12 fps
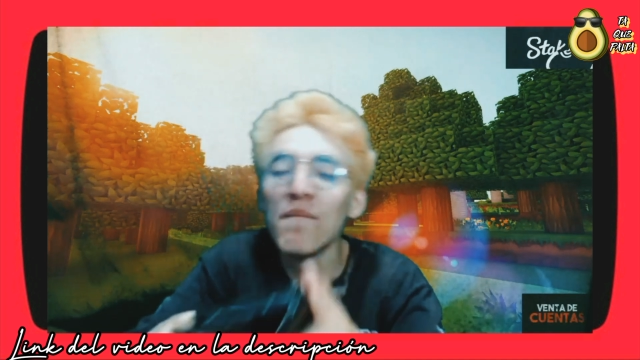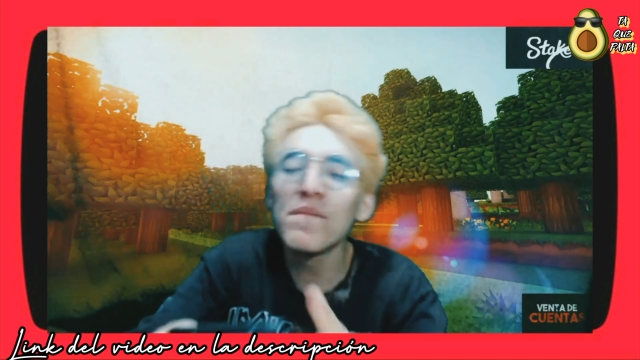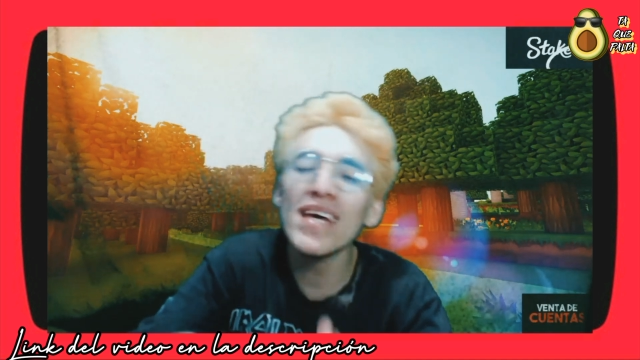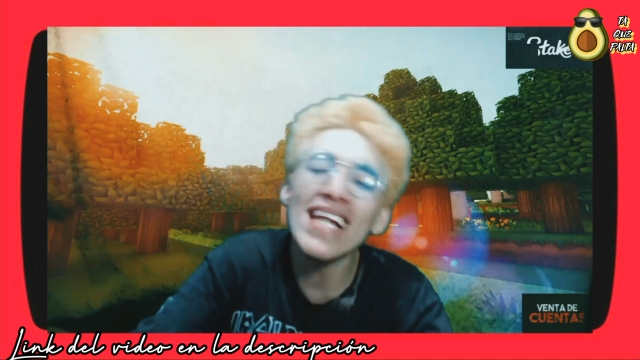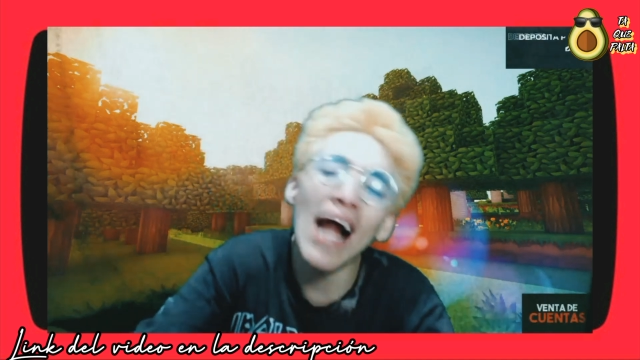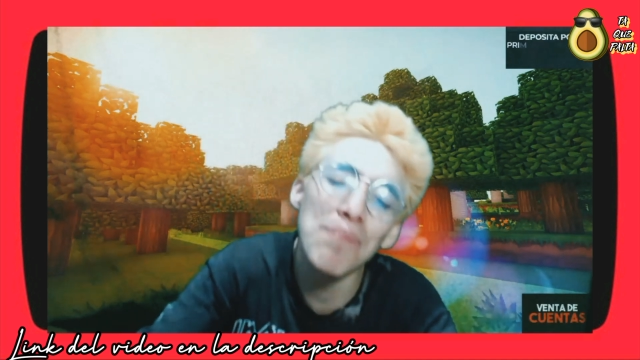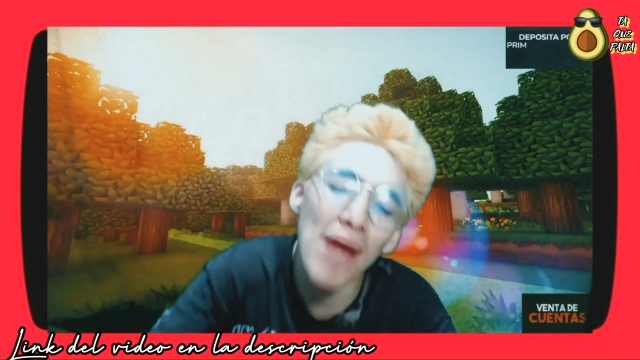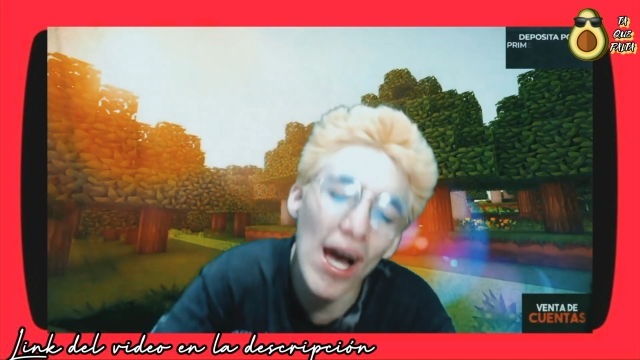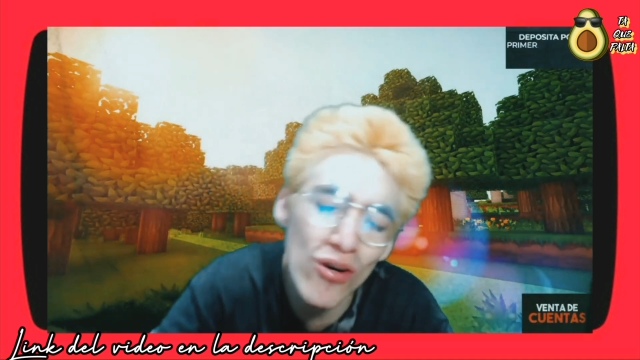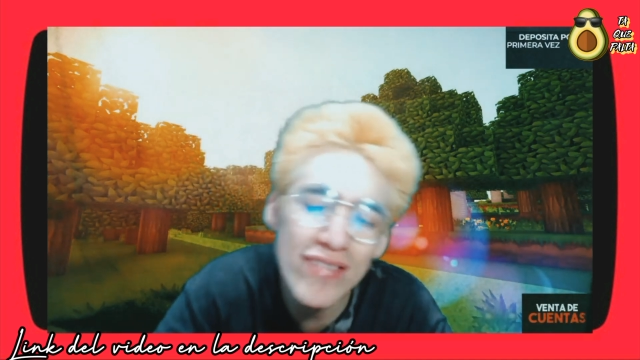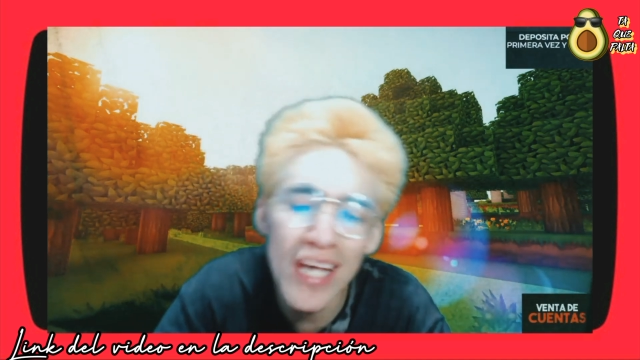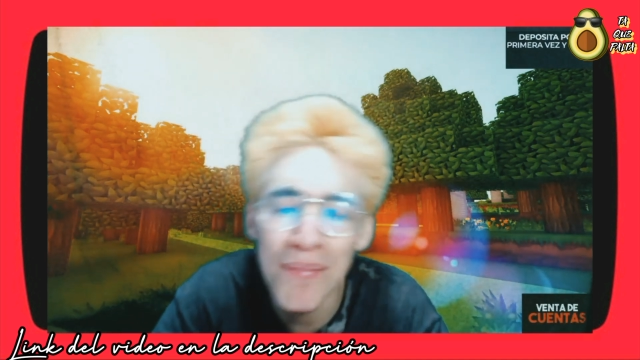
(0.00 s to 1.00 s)
Mira, pe, ¿a
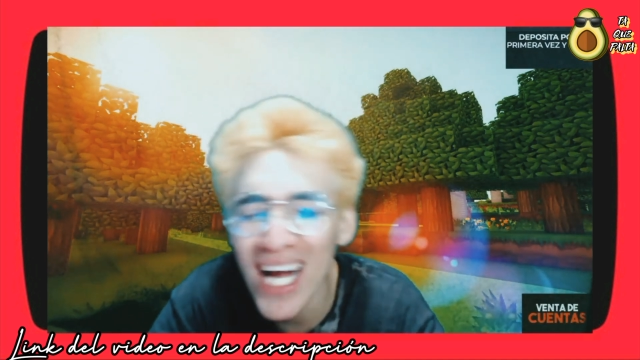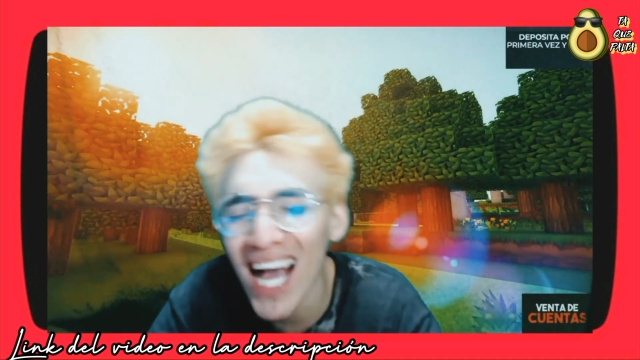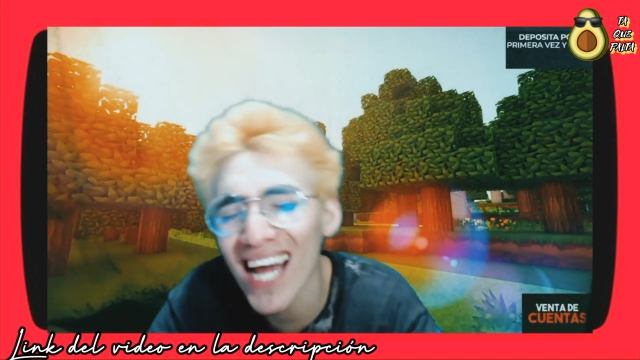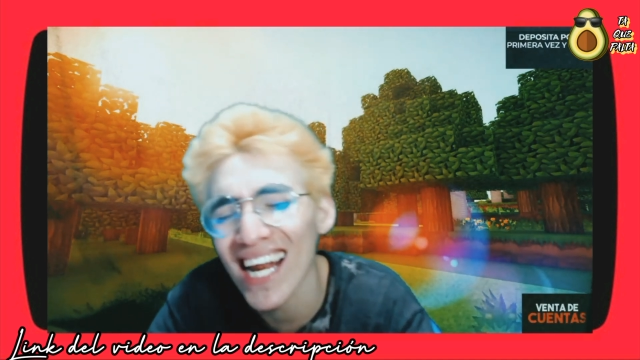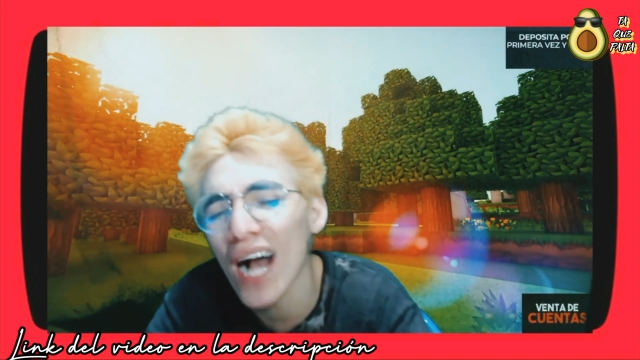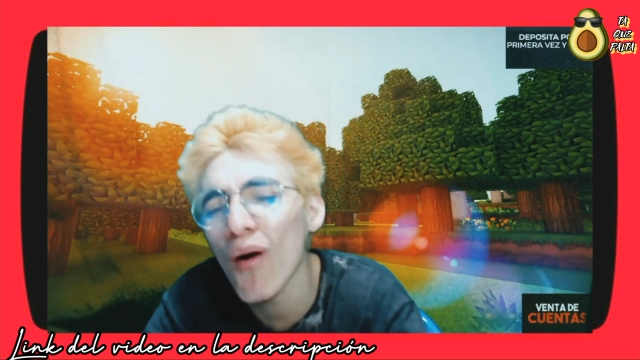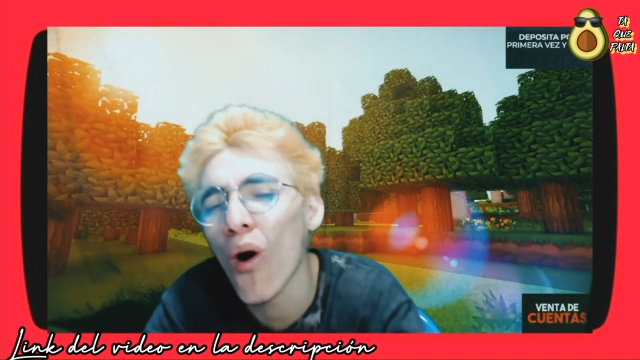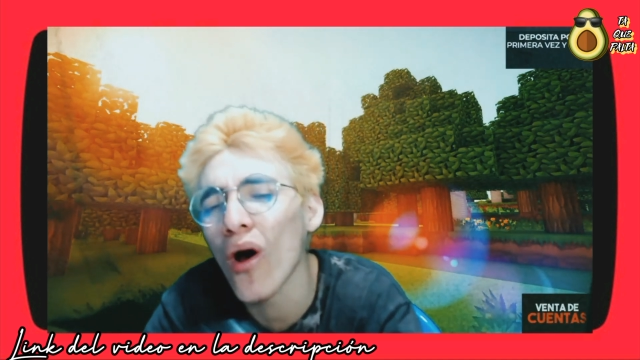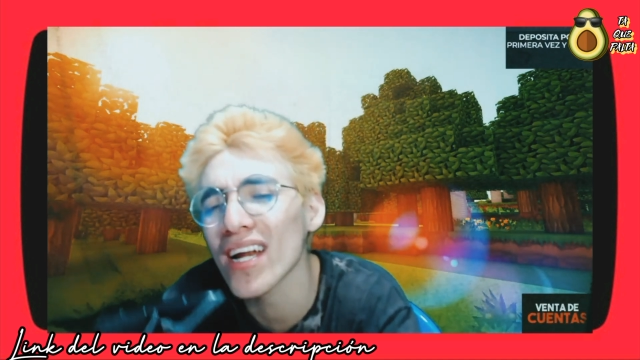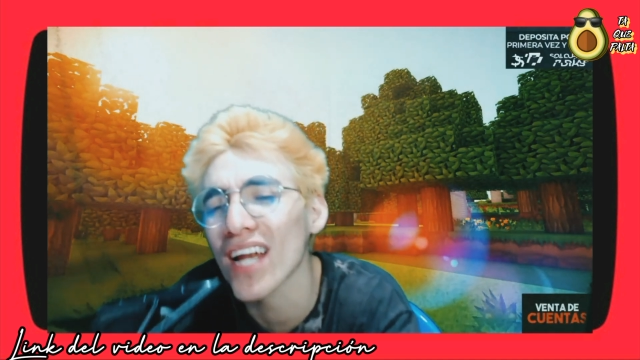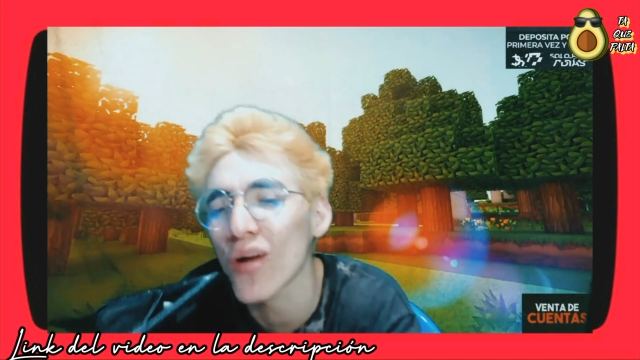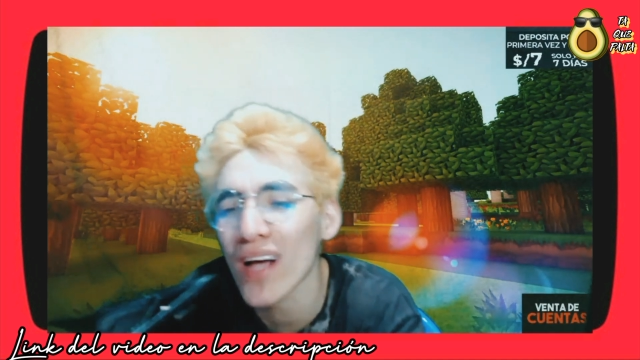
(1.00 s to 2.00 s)
dónde me han agregado ahora en el